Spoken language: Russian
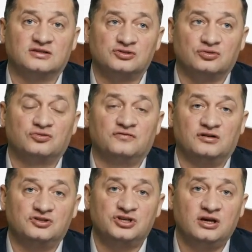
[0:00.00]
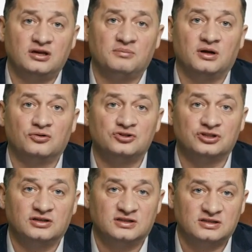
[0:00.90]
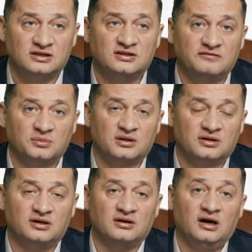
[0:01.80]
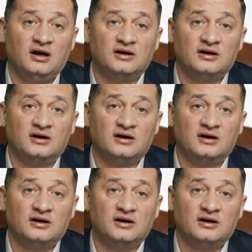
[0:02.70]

За счет увеличения молочной кислоты в молоке.